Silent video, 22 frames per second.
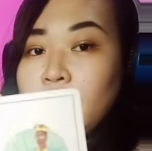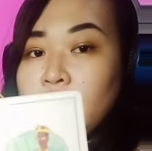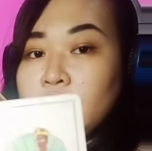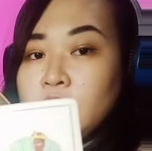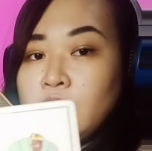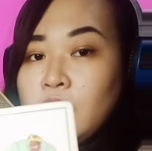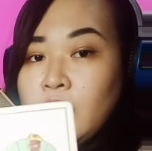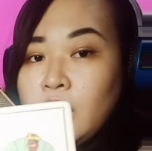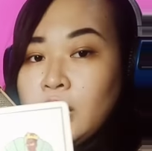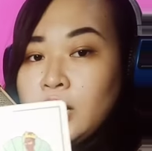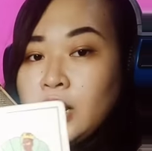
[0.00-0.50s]

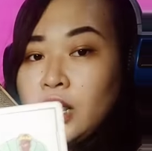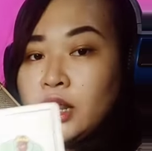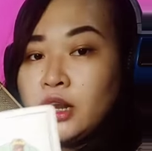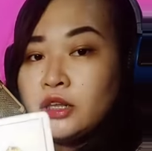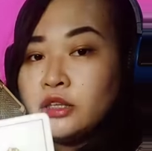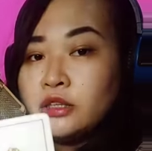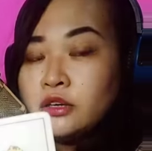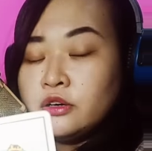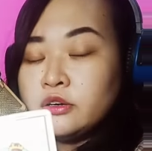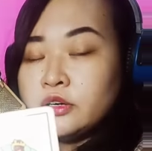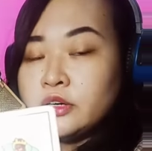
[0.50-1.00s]
Naalala
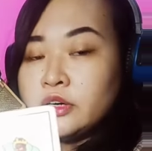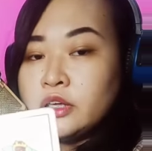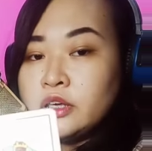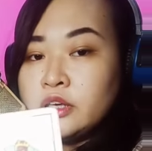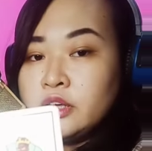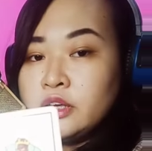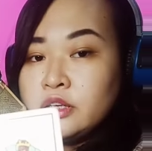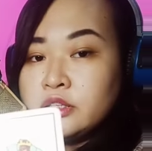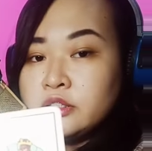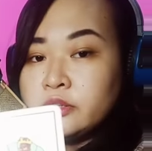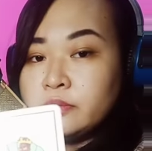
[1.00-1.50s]
niya or
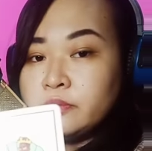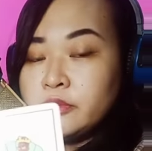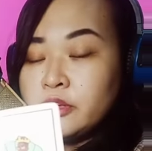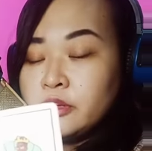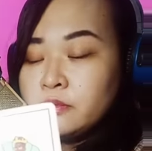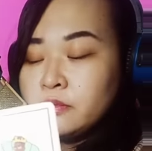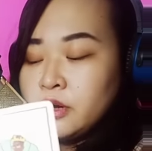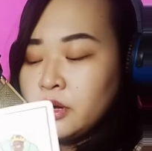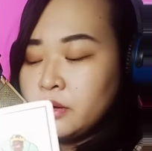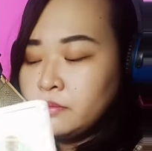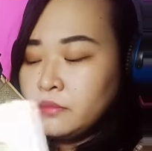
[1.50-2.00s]
naiisip
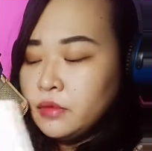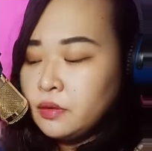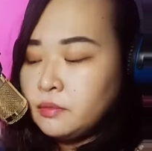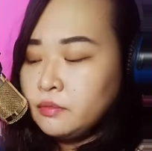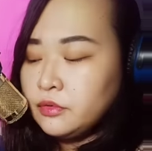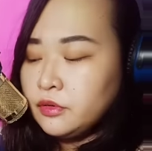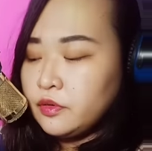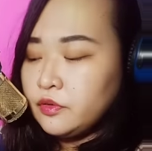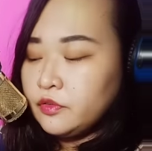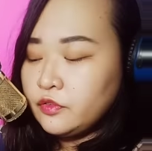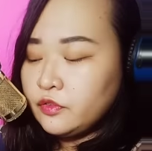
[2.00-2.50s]
niya yung mga
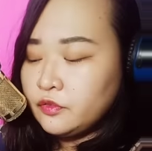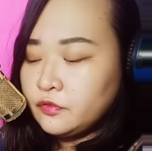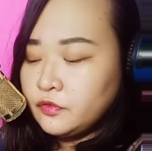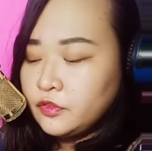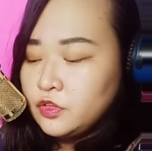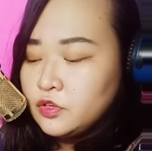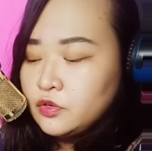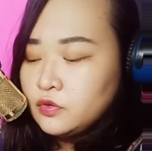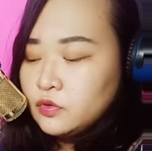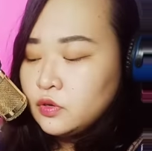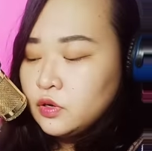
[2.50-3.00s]
memories of
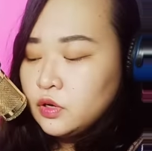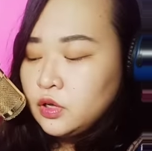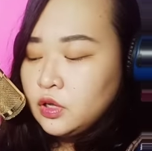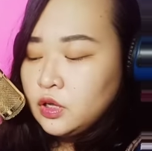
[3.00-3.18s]
you